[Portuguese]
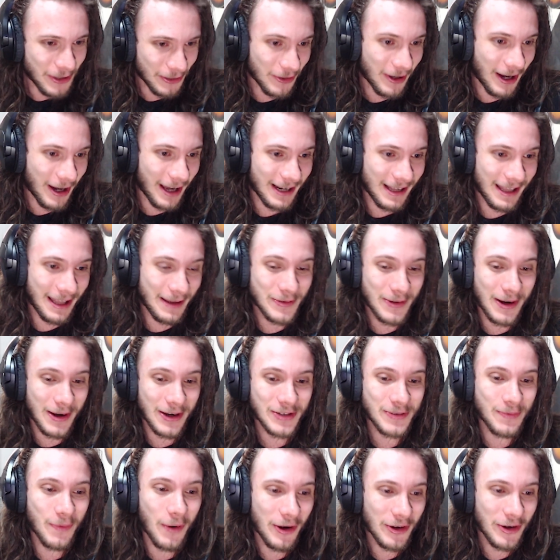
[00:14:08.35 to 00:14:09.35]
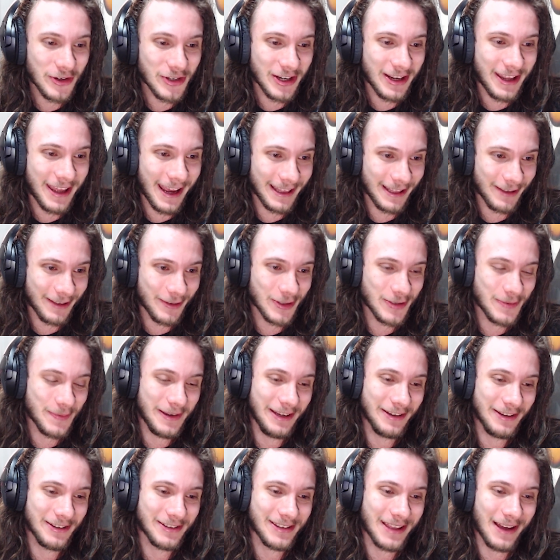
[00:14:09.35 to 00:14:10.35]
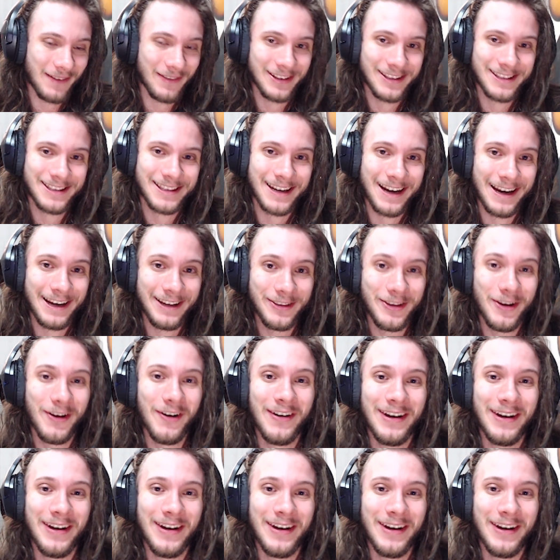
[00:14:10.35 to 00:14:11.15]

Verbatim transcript: que o cara lá de baixo morreu de queda que os meninos estavam distraindo